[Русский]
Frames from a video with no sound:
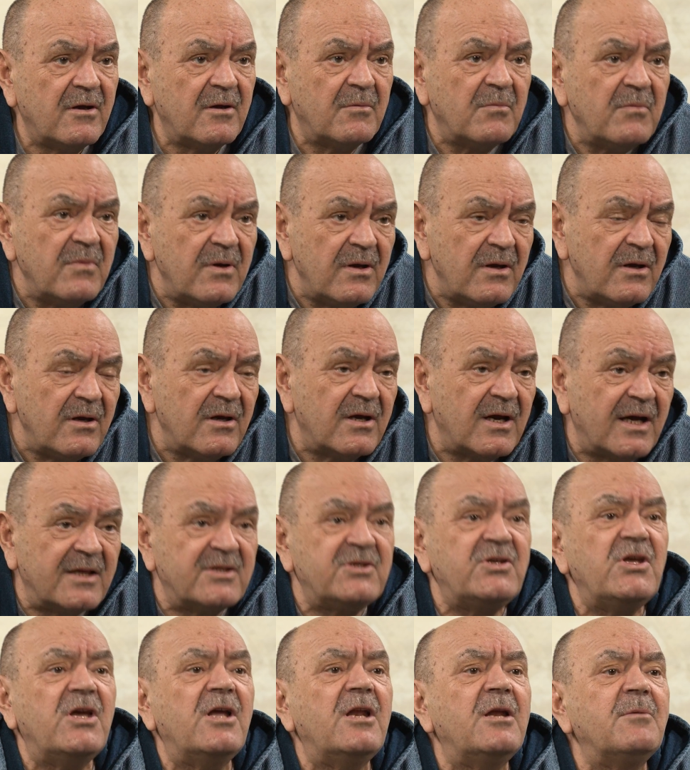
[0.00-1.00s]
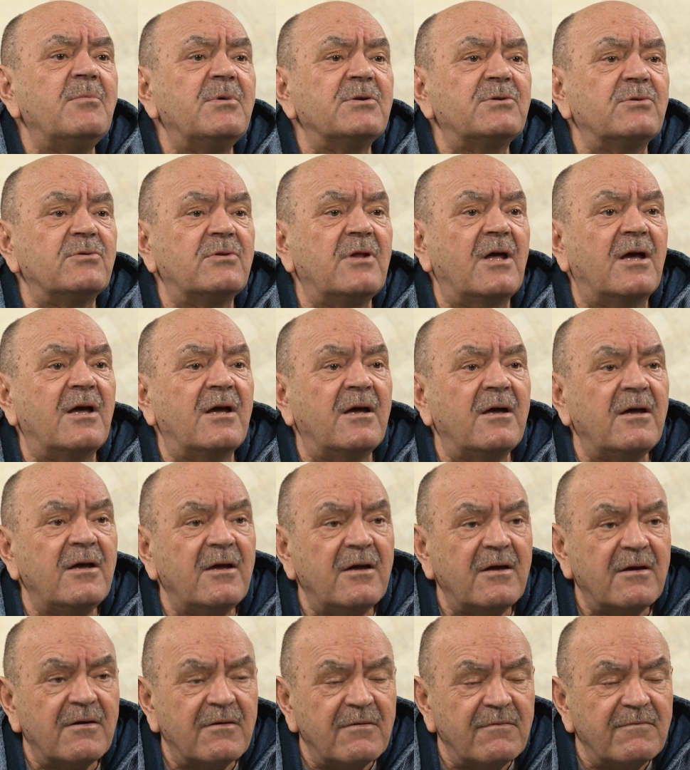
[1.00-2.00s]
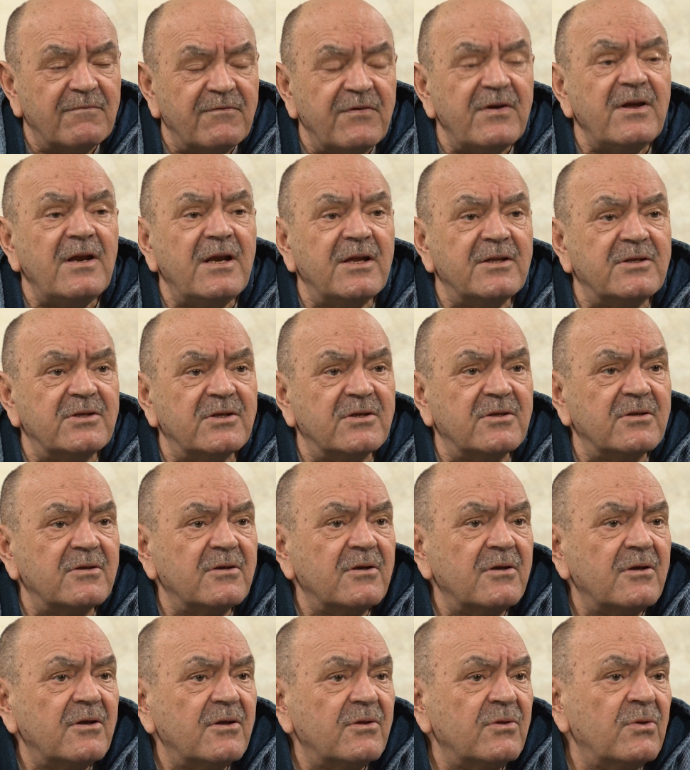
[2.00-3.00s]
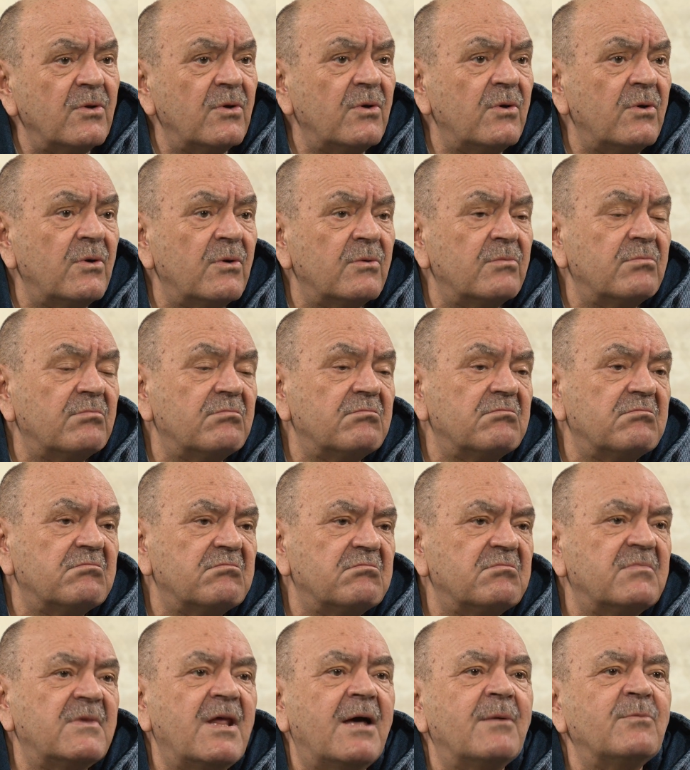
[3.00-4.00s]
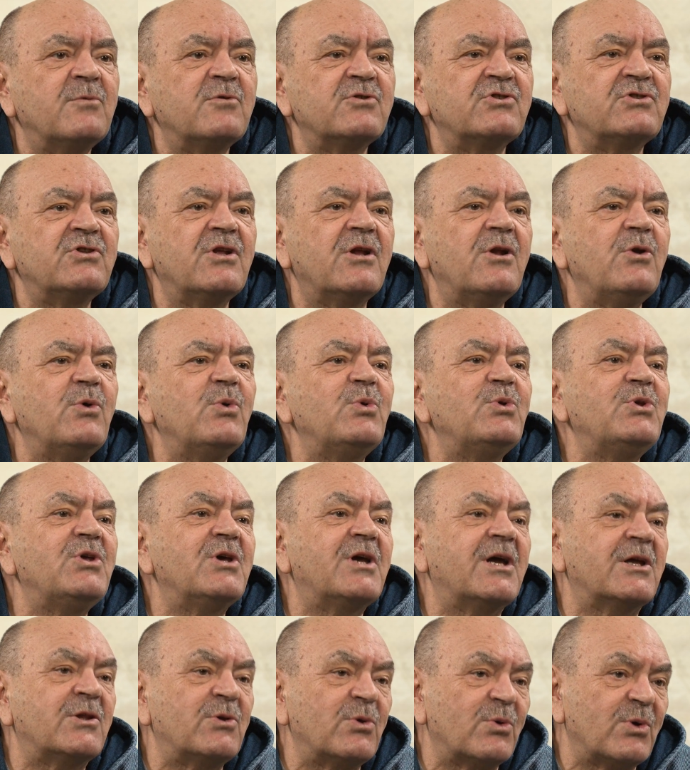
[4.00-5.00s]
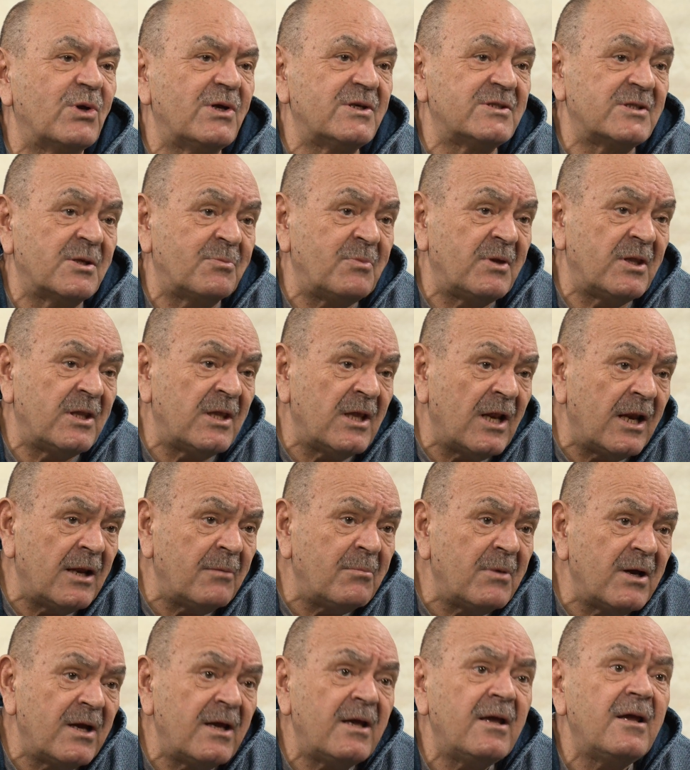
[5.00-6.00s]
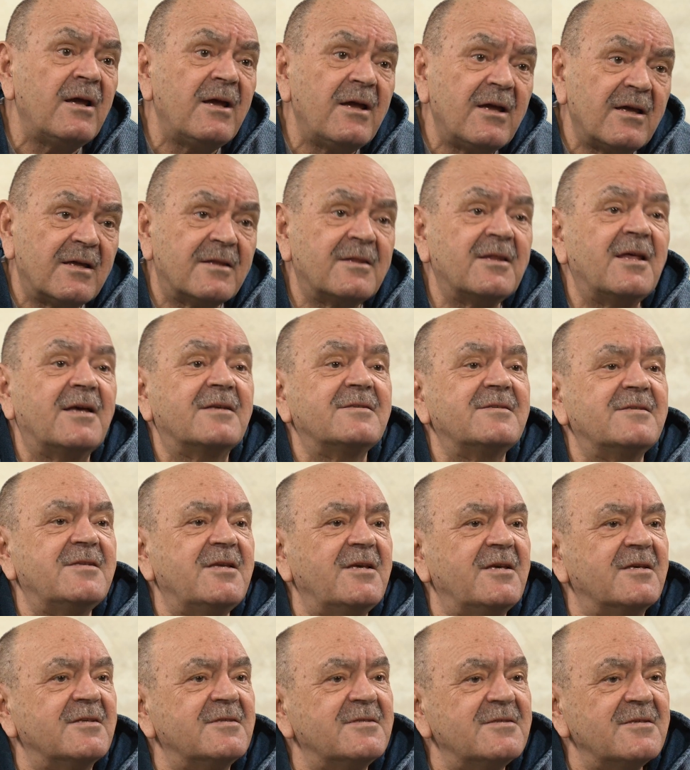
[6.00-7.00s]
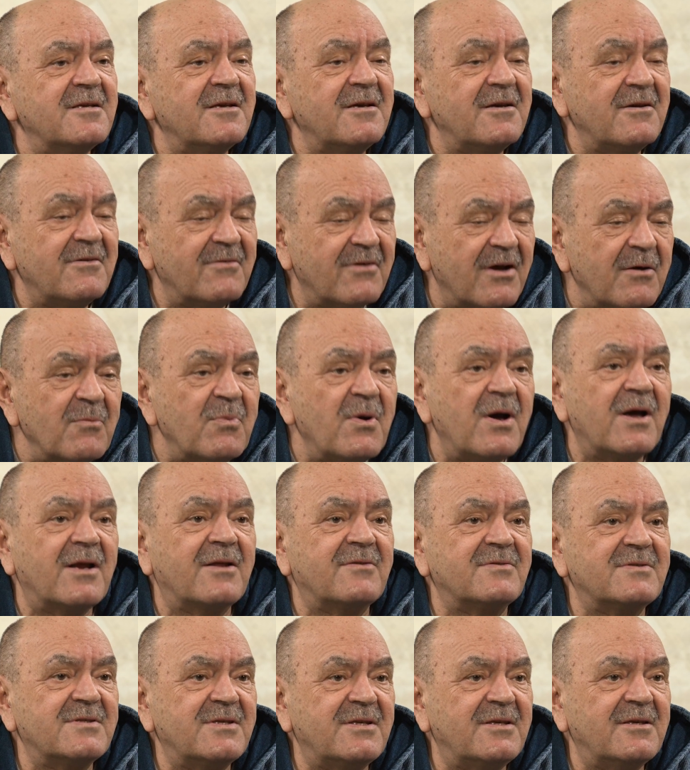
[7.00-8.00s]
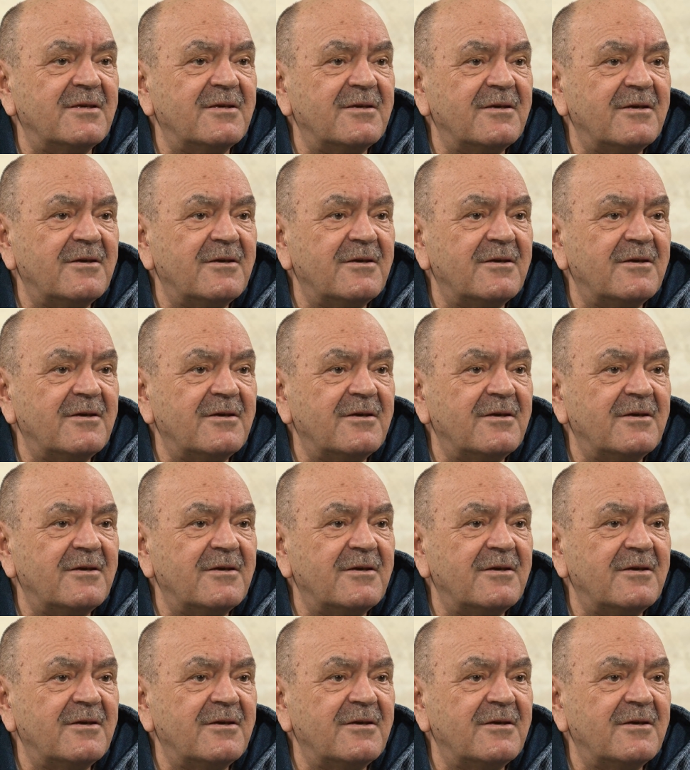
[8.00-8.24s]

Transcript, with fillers: Мы хотели бы туда вылететь, но нам нужны люди, которые заменили бы нас здесь, в Хабаровске.